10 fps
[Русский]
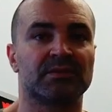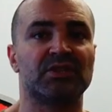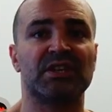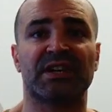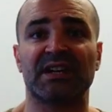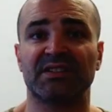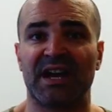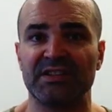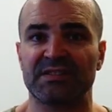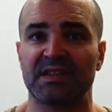
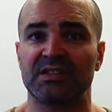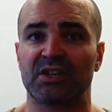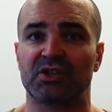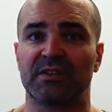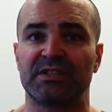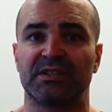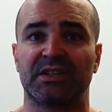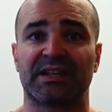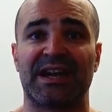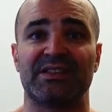Никогда не задерживайте
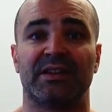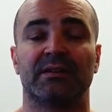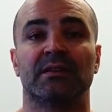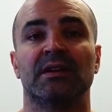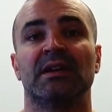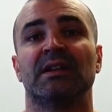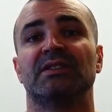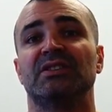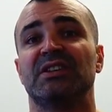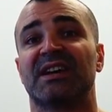дыхание.
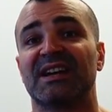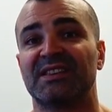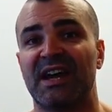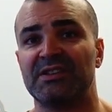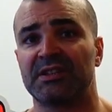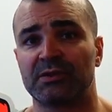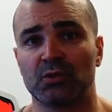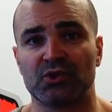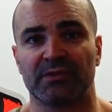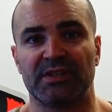Никогда не
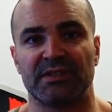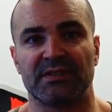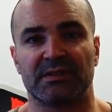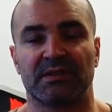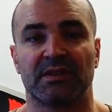натуживайтесь.